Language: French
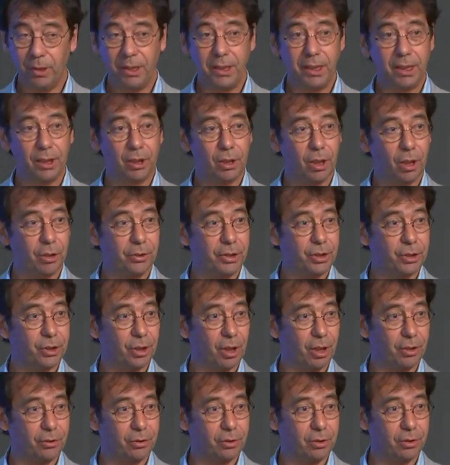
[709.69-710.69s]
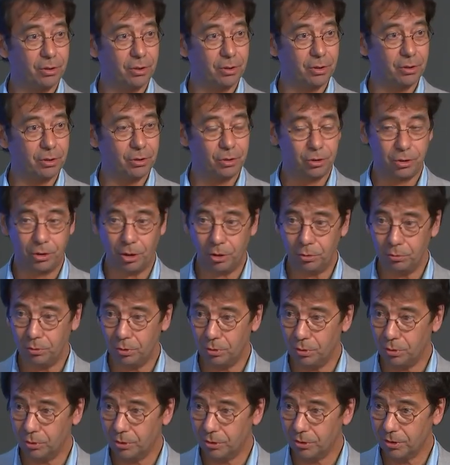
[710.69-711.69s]
Et la Suisse et nous
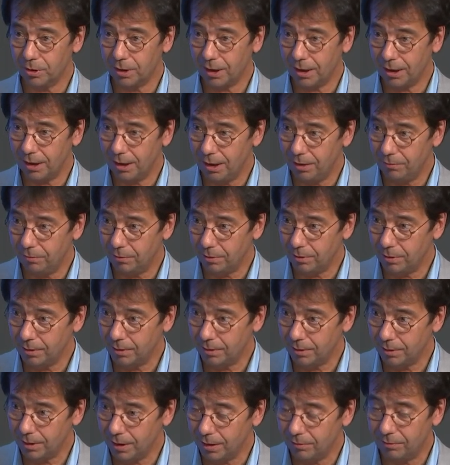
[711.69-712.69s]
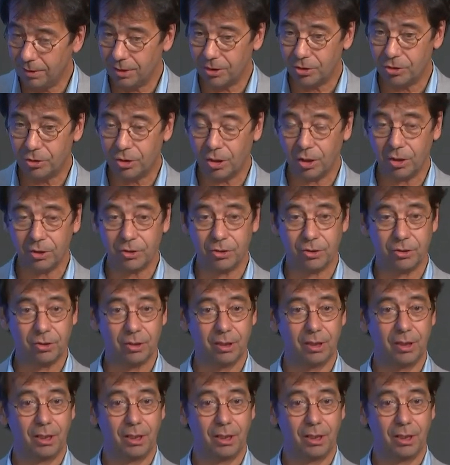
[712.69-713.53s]
encourageons les autres bailleurs de fonds,